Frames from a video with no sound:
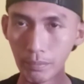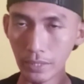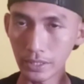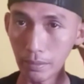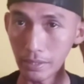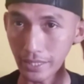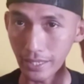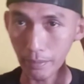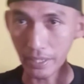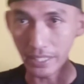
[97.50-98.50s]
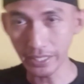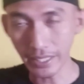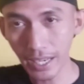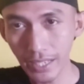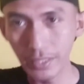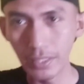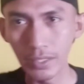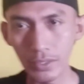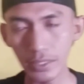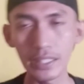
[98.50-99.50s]
bersama saya Pendi Channel
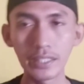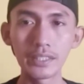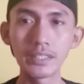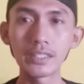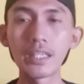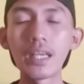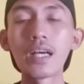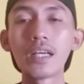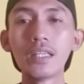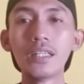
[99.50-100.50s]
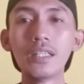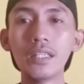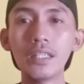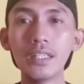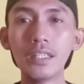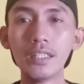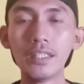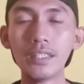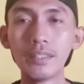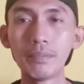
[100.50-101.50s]
Oke di sini saya
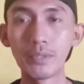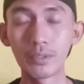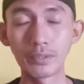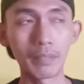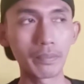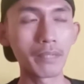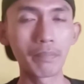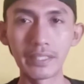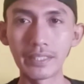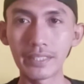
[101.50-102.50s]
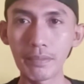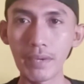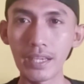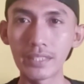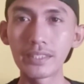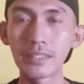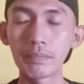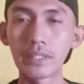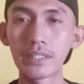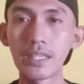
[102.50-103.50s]
mengucapkan banyak terima kasih
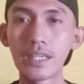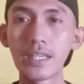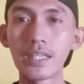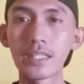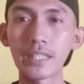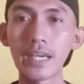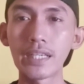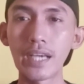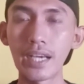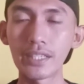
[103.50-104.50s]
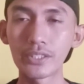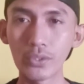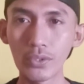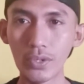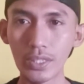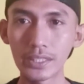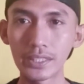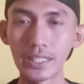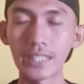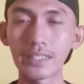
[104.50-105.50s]
kepada Kang Ajo Morris
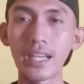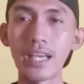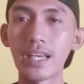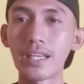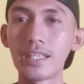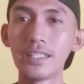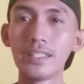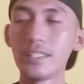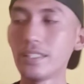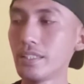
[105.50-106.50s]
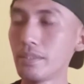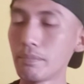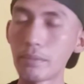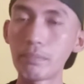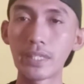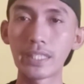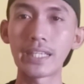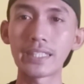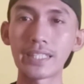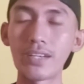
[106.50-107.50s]
yang telah
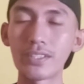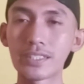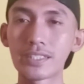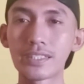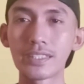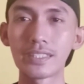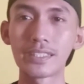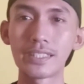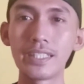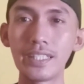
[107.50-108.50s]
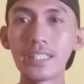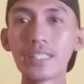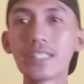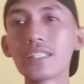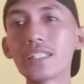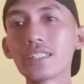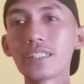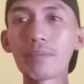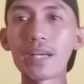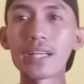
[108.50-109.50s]
memberikan kaos ini
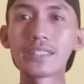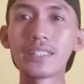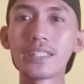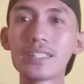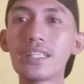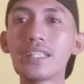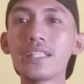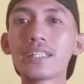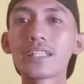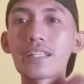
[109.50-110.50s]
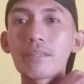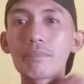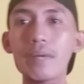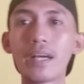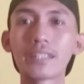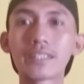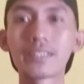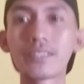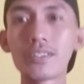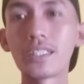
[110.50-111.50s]
terima kasih keren banget
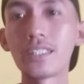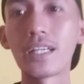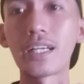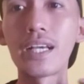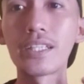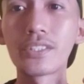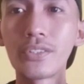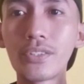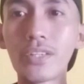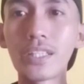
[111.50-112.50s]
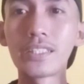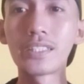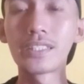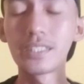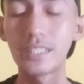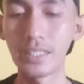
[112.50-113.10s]
tulisannya Ajo Morris